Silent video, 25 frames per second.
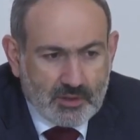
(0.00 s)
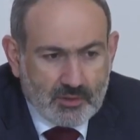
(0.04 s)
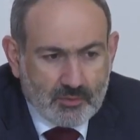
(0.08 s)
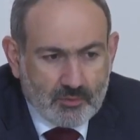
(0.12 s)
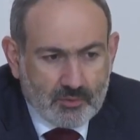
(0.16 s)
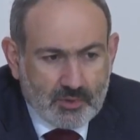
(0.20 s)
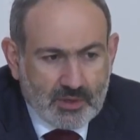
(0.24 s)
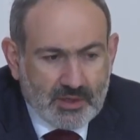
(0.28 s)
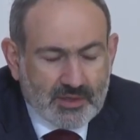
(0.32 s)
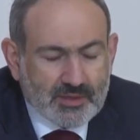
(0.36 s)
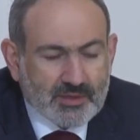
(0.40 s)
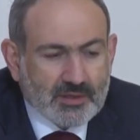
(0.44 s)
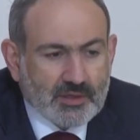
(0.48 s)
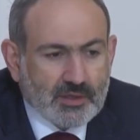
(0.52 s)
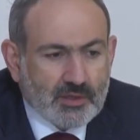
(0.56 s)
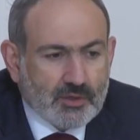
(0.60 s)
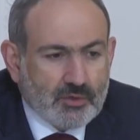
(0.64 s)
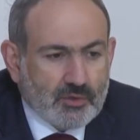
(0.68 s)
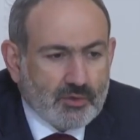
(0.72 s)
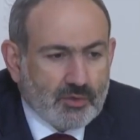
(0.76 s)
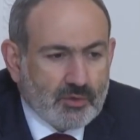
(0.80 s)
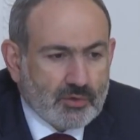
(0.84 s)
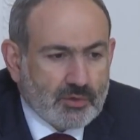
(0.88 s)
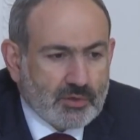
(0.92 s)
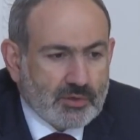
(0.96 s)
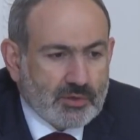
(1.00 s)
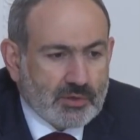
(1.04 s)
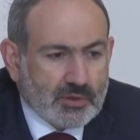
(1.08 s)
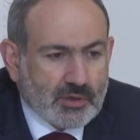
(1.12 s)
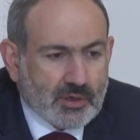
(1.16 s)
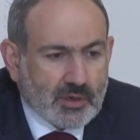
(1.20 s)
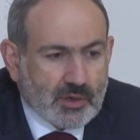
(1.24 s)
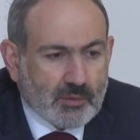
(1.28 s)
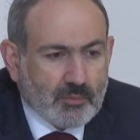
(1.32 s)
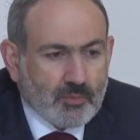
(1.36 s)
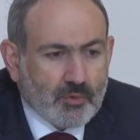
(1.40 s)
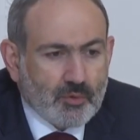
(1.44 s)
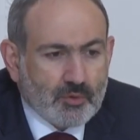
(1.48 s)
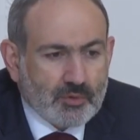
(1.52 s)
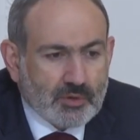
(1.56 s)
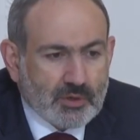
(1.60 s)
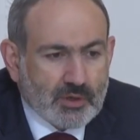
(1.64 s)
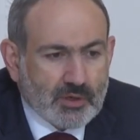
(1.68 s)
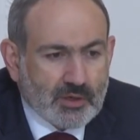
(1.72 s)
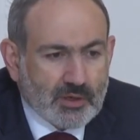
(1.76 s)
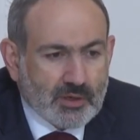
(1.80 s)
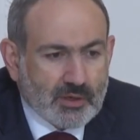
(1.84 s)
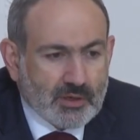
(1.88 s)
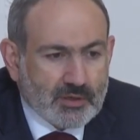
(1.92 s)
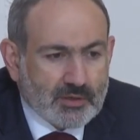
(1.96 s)
у нас идет
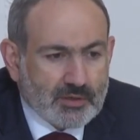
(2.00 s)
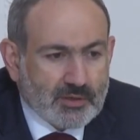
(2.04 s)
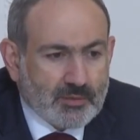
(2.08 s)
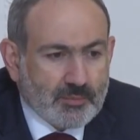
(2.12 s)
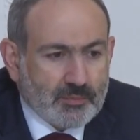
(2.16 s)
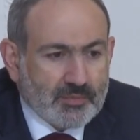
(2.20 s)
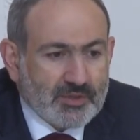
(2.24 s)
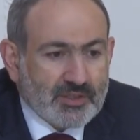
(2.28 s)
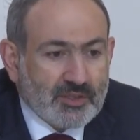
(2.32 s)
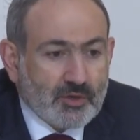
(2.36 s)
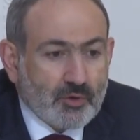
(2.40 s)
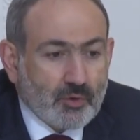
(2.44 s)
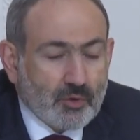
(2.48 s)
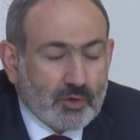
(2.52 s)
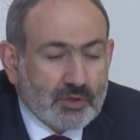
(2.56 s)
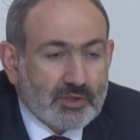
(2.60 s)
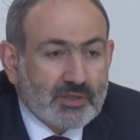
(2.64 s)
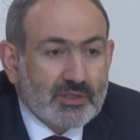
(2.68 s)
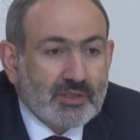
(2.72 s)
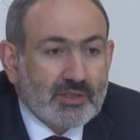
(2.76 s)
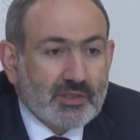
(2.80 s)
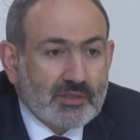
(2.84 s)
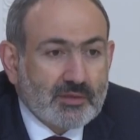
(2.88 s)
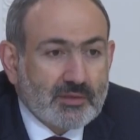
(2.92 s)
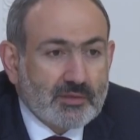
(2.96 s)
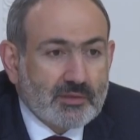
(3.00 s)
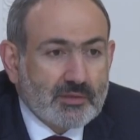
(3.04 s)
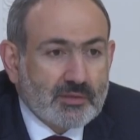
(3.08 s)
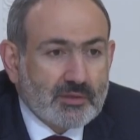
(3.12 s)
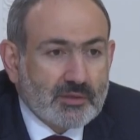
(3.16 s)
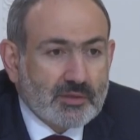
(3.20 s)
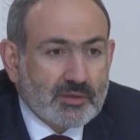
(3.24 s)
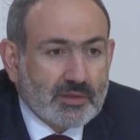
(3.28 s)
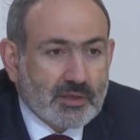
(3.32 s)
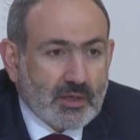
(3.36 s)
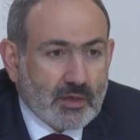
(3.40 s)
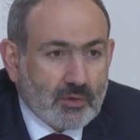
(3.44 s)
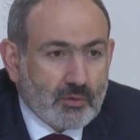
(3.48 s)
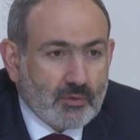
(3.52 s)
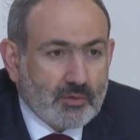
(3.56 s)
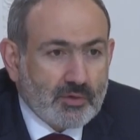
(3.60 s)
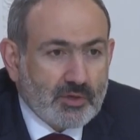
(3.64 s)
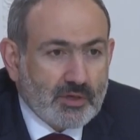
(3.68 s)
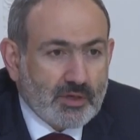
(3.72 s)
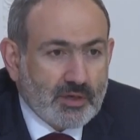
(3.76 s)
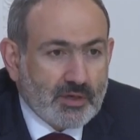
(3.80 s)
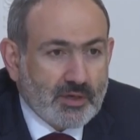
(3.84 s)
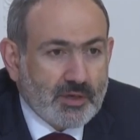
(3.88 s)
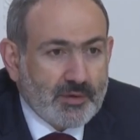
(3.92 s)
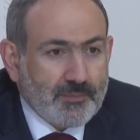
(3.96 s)
работа
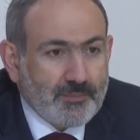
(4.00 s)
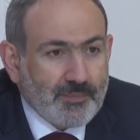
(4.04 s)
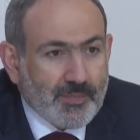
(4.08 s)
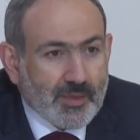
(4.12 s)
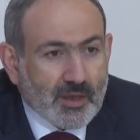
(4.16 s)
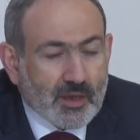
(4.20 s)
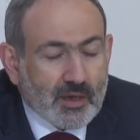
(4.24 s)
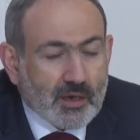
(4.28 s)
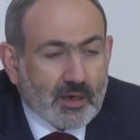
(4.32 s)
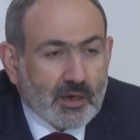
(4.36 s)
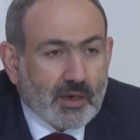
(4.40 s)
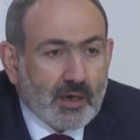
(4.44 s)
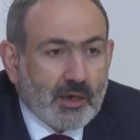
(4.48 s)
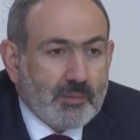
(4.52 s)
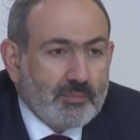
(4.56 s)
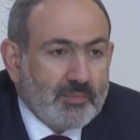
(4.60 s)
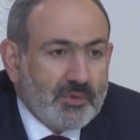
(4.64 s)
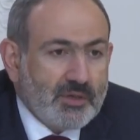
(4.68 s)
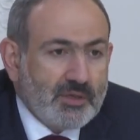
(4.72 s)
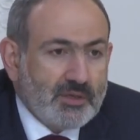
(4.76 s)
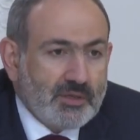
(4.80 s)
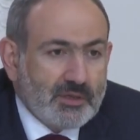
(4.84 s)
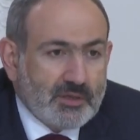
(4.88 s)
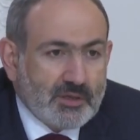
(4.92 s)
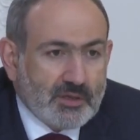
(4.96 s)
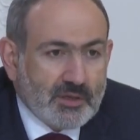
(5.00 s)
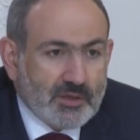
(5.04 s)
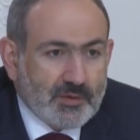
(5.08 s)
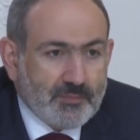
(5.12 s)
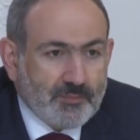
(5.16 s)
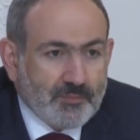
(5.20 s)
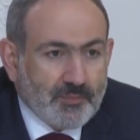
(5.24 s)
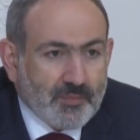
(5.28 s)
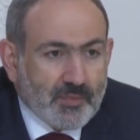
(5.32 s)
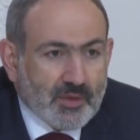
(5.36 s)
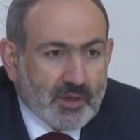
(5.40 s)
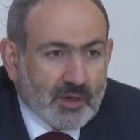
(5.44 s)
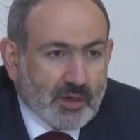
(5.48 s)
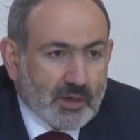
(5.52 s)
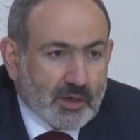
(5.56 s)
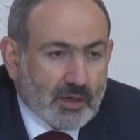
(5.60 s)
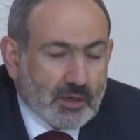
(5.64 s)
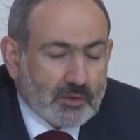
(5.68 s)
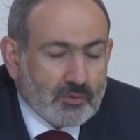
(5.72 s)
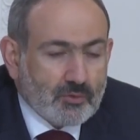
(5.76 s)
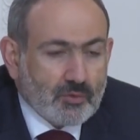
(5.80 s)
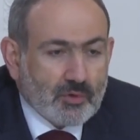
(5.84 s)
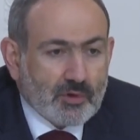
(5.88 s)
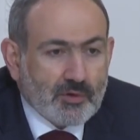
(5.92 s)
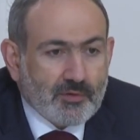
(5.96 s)
трехсторонней комиссии,
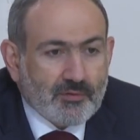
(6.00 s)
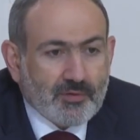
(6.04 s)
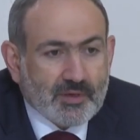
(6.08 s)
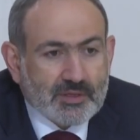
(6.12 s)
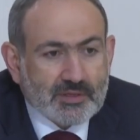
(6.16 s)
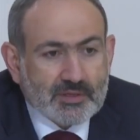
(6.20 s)
которую